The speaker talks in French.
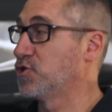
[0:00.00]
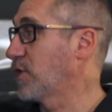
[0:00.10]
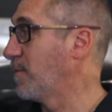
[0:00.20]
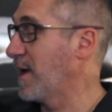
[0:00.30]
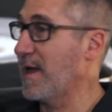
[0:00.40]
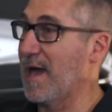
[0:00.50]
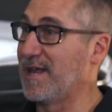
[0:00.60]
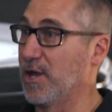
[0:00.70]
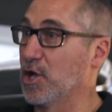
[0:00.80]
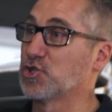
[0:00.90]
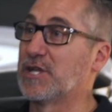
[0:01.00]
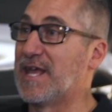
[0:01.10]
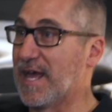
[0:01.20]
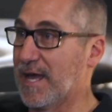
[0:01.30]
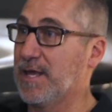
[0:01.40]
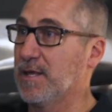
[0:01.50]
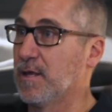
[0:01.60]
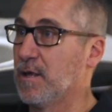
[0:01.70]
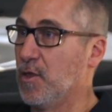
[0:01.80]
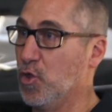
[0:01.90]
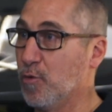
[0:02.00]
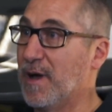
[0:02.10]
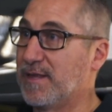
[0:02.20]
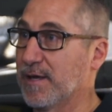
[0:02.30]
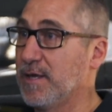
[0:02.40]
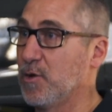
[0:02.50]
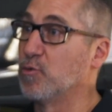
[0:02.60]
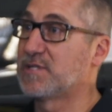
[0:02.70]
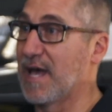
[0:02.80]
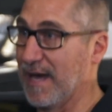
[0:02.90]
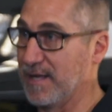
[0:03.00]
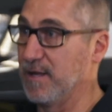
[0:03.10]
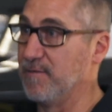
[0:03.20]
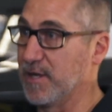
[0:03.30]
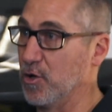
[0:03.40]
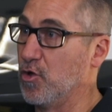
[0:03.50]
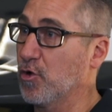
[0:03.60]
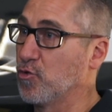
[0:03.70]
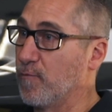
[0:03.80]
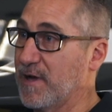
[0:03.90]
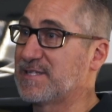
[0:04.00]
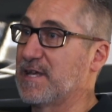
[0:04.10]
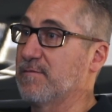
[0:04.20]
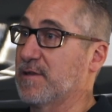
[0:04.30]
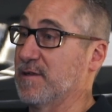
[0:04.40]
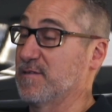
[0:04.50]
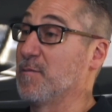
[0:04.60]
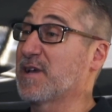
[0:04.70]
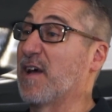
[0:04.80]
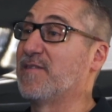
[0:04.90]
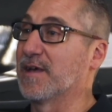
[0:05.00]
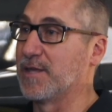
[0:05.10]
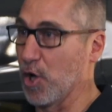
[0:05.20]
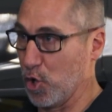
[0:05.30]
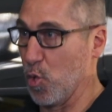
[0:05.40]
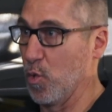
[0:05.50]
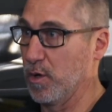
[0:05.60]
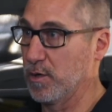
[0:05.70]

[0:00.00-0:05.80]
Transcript: justement aller régénérer nos batteries ou aussi arrêter le véhicule. Donc, nos freins servent manque en dernier recours.